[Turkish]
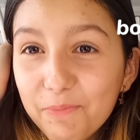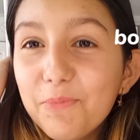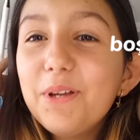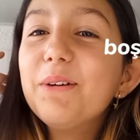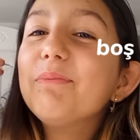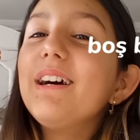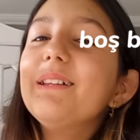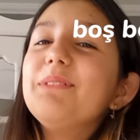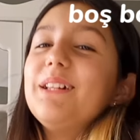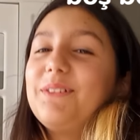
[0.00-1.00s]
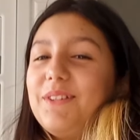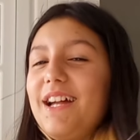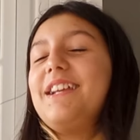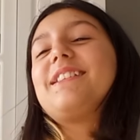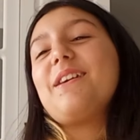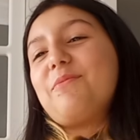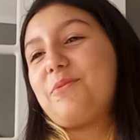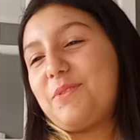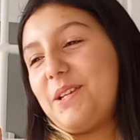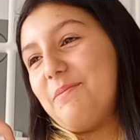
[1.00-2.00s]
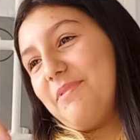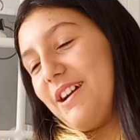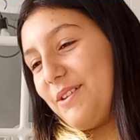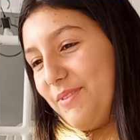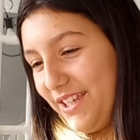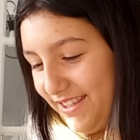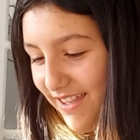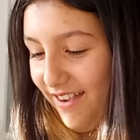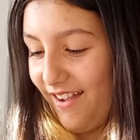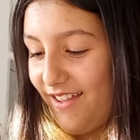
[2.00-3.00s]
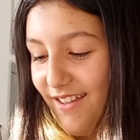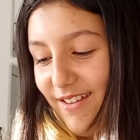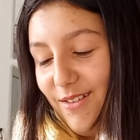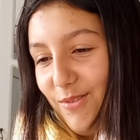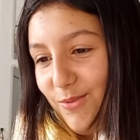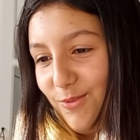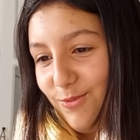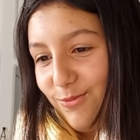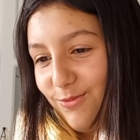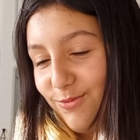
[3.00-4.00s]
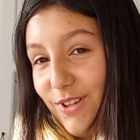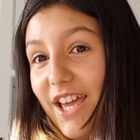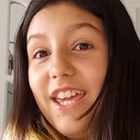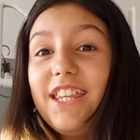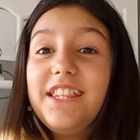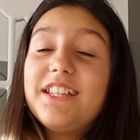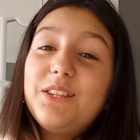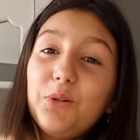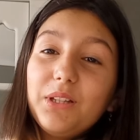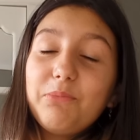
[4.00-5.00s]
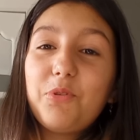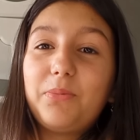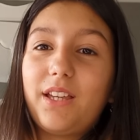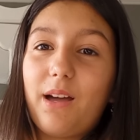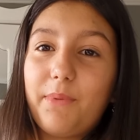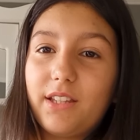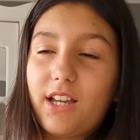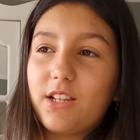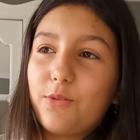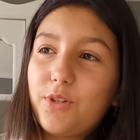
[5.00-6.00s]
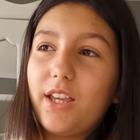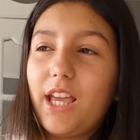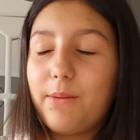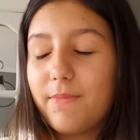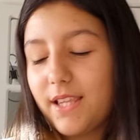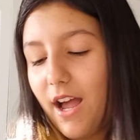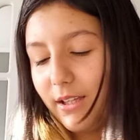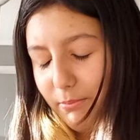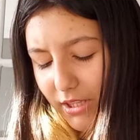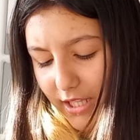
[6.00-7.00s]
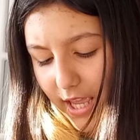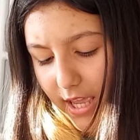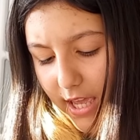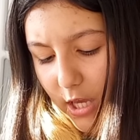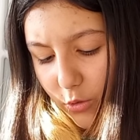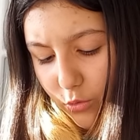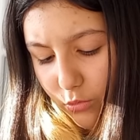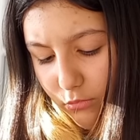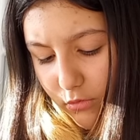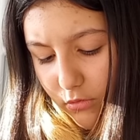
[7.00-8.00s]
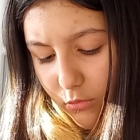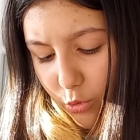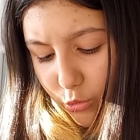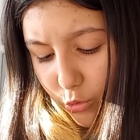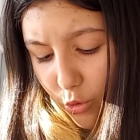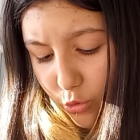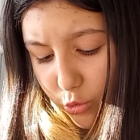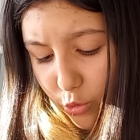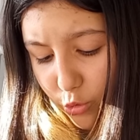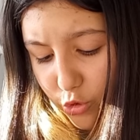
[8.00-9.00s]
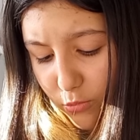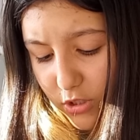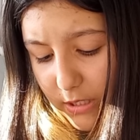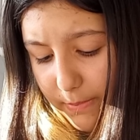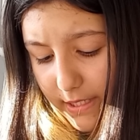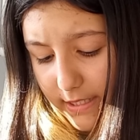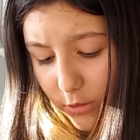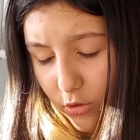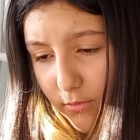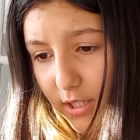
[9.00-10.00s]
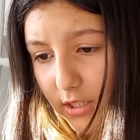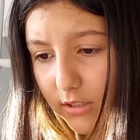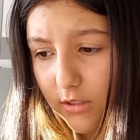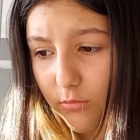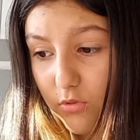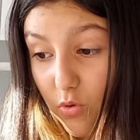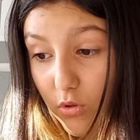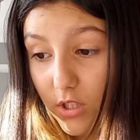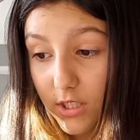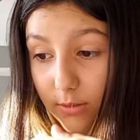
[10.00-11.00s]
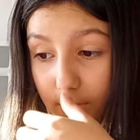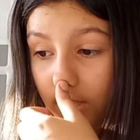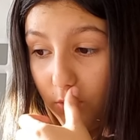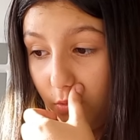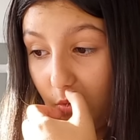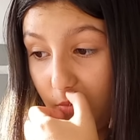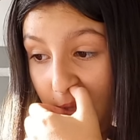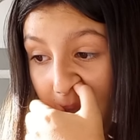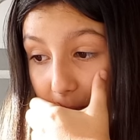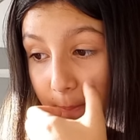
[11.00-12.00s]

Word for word: böyle mal mal gülersem kusura bakmayın ya. Of. Hiç ciddi olamıyorum ki kameranın karşısında. Şu an kendimi mesela adminle görüntülü konuşuyormuş gibi hissediyorum. Anladın mı? Çok yakınımsınız o yüzden.